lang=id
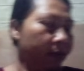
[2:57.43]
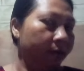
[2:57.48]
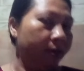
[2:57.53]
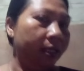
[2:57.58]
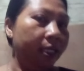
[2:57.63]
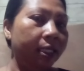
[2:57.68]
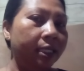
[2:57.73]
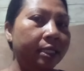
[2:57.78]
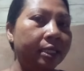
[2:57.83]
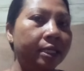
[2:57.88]

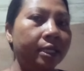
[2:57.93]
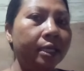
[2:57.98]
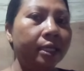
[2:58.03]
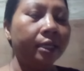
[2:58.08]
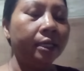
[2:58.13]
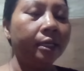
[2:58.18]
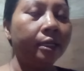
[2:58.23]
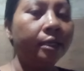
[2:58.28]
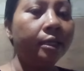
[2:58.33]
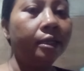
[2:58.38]
yes
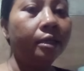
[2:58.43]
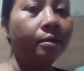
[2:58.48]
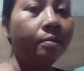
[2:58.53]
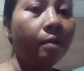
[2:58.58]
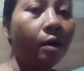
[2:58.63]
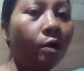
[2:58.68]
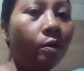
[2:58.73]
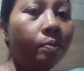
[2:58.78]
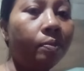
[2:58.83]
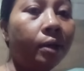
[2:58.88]
ki
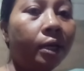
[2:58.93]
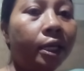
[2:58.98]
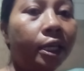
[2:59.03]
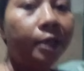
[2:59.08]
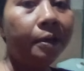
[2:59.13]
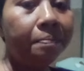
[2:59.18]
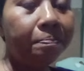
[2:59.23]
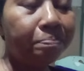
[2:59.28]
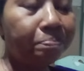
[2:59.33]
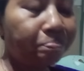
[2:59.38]
mau
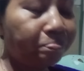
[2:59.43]
bengi